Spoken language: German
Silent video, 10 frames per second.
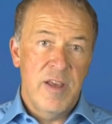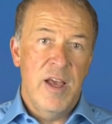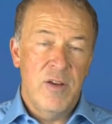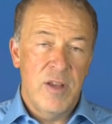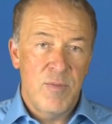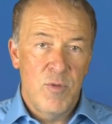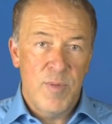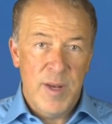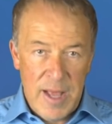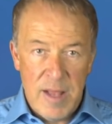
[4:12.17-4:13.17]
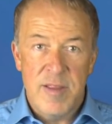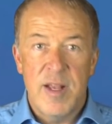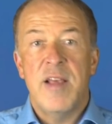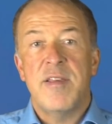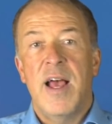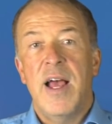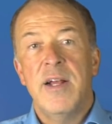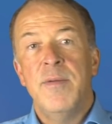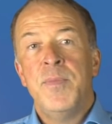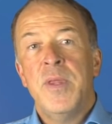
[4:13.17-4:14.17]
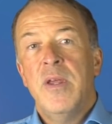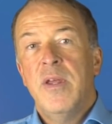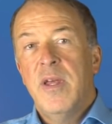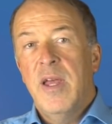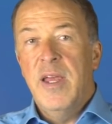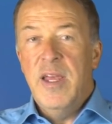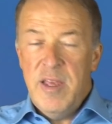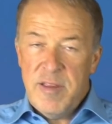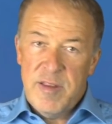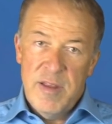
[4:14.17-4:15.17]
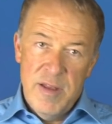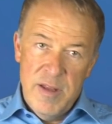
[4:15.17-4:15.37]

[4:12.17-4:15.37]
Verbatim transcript: ja, und das muss man ganz klar sagen, ist